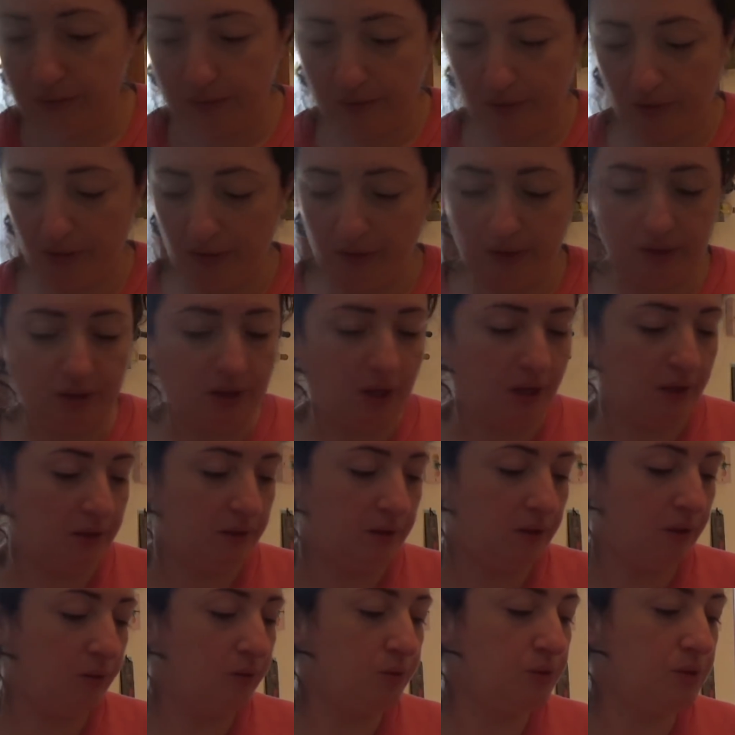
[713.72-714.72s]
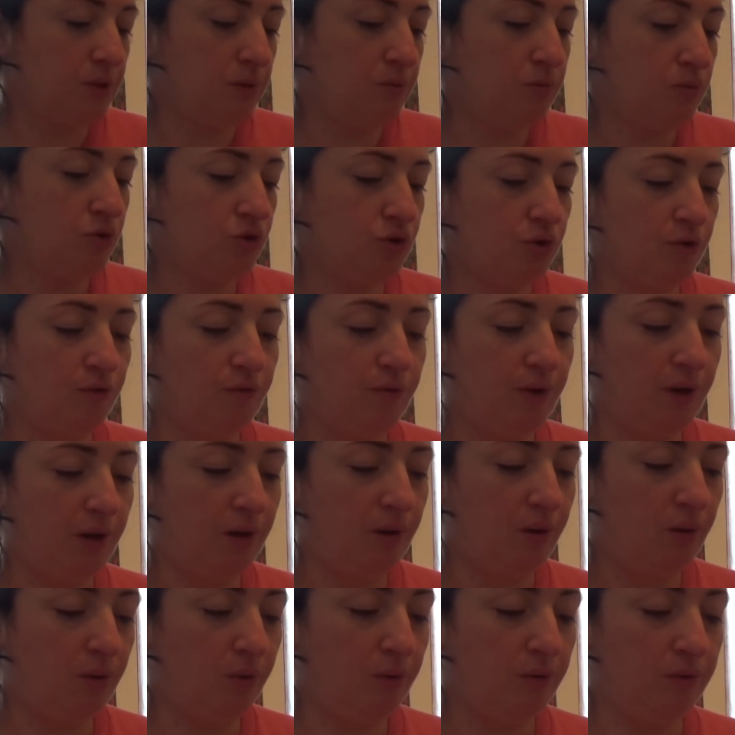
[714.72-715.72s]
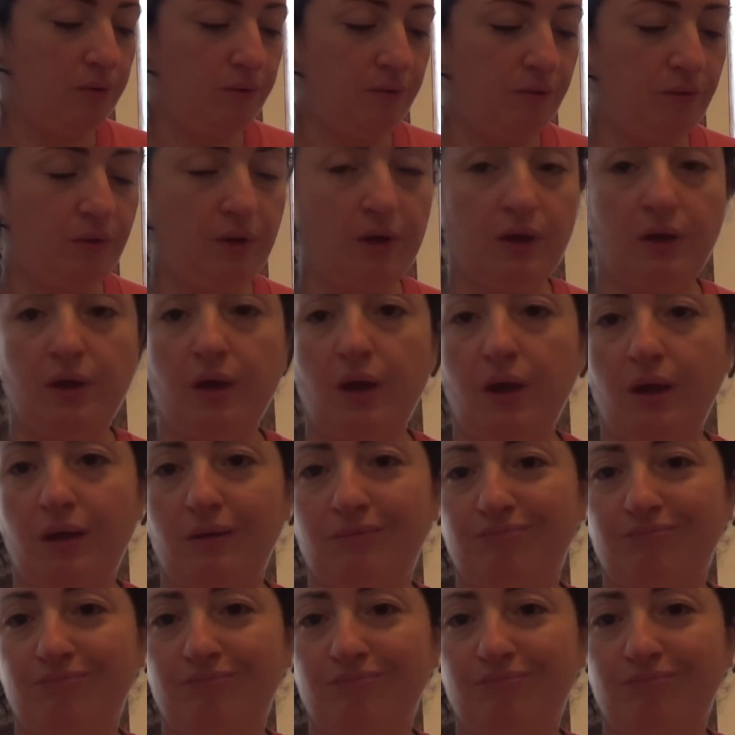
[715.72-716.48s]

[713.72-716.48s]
quindi niente così il mio cervello finché